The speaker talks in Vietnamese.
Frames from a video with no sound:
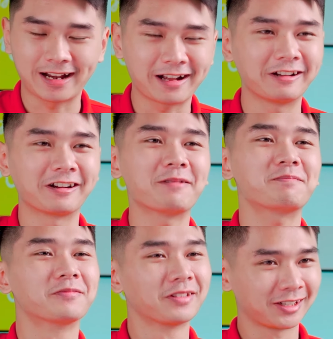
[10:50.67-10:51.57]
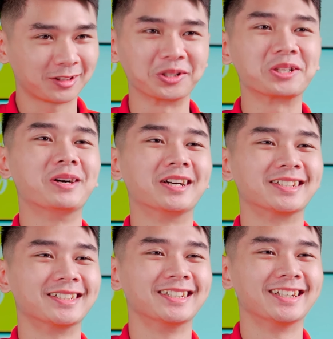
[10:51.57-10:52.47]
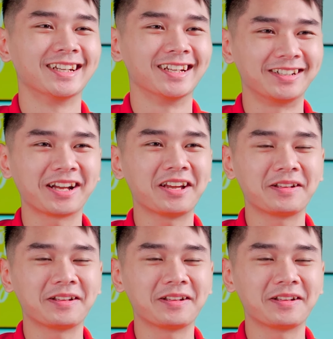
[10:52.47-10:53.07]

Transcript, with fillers: năng nâng cấp tối ưu hơn ok